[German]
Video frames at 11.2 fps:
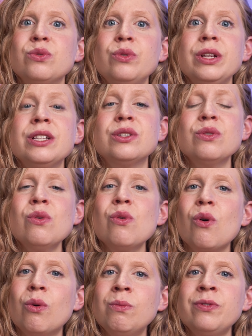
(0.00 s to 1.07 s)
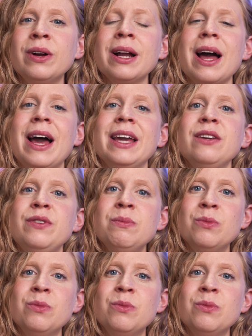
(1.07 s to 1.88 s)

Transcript: du dich so umfangreich wie